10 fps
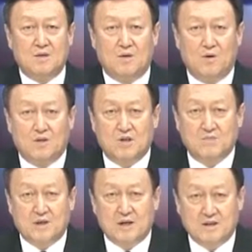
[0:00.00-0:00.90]

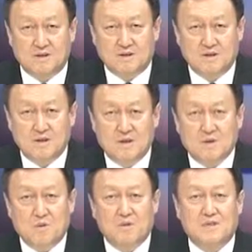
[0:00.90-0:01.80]
롱텀 케어는
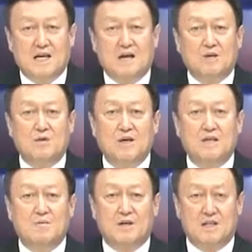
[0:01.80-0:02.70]
꼭 양론에
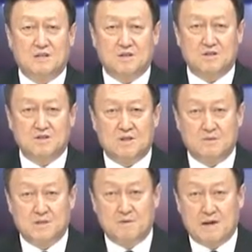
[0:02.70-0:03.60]
입원하셔서
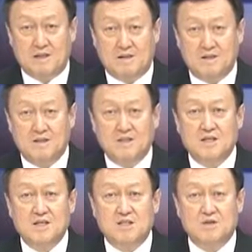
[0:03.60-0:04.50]
서비스를 받는
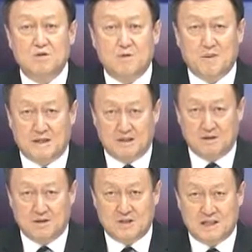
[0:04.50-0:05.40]
시설보만
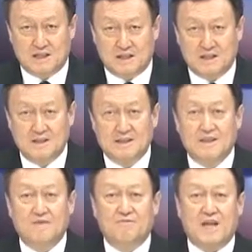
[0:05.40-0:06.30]
있는 것이 아니라
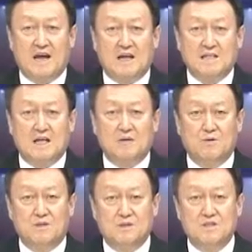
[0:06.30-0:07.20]
내가
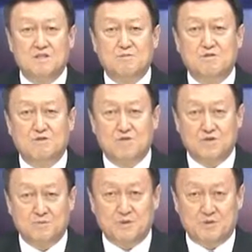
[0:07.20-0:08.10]
살고 있는 집을
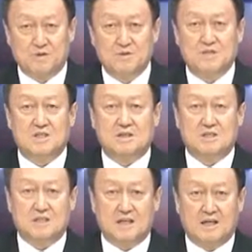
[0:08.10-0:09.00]
중심으로
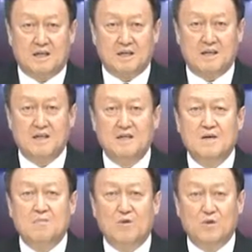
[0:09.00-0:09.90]
지역사회의
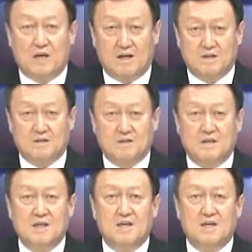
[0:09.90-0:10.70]
모델, 즉